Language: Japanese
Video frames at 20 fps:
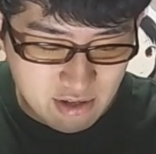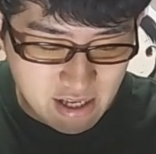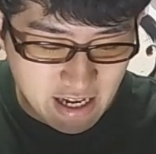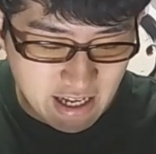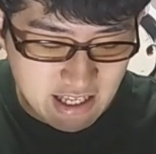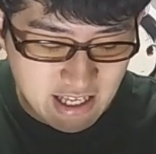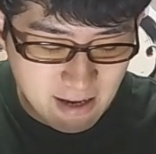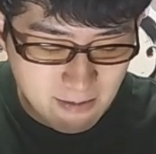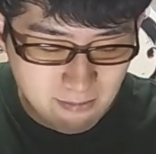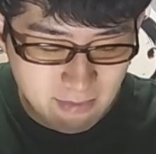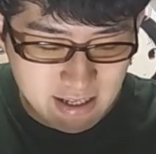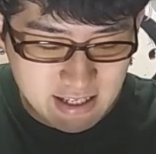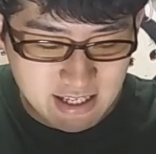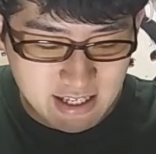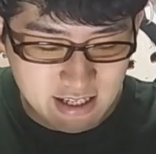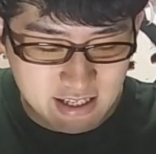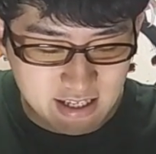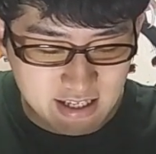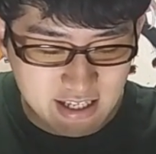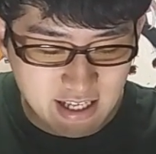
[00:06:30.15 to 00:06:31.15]
うことで3万
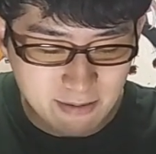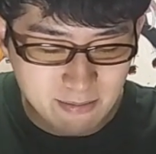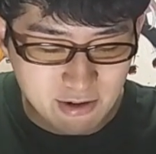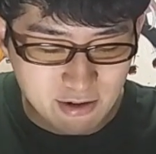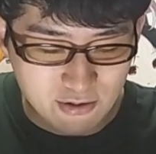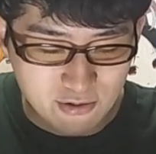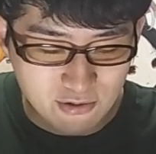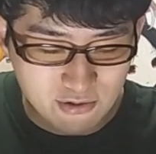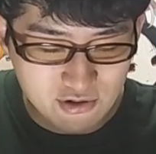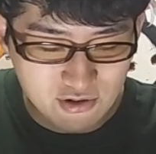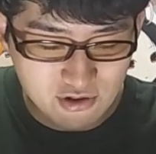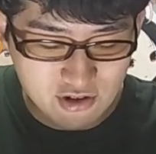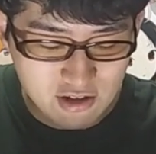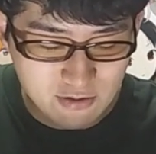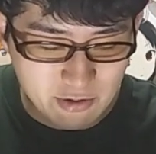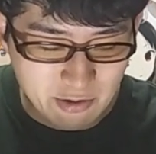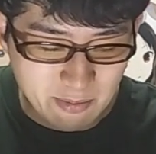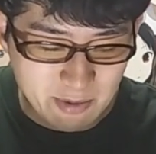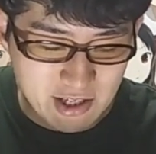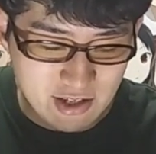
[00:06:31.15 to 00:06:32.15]

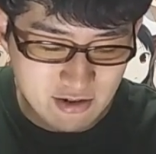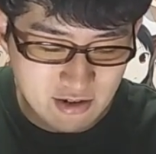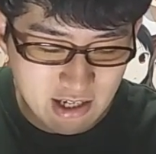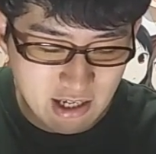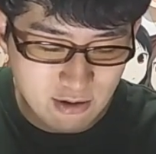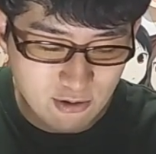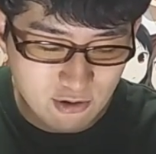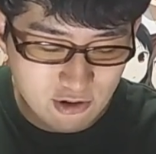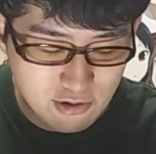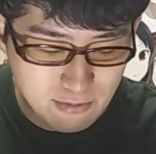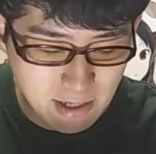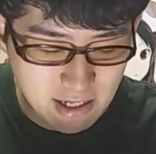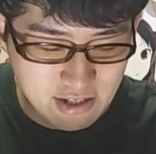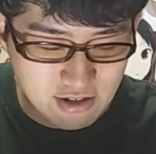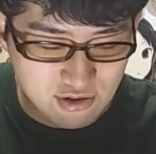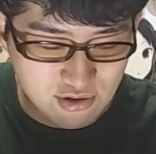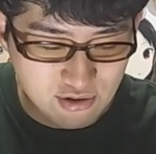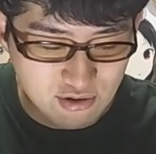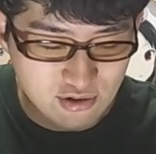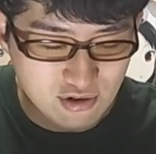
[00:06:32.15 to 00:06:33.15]
3369部ありまして累計6
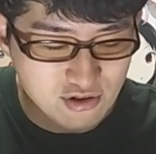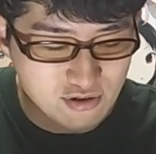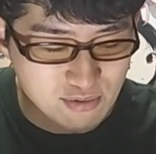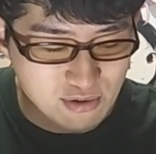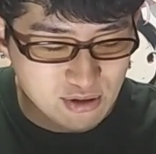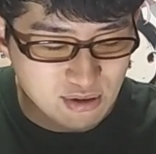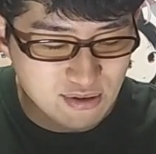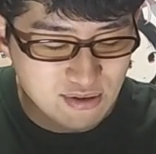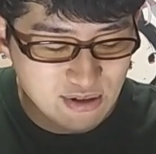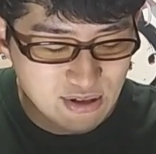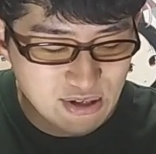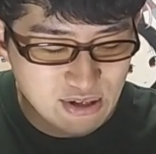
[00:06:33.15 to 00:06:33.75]
万16部と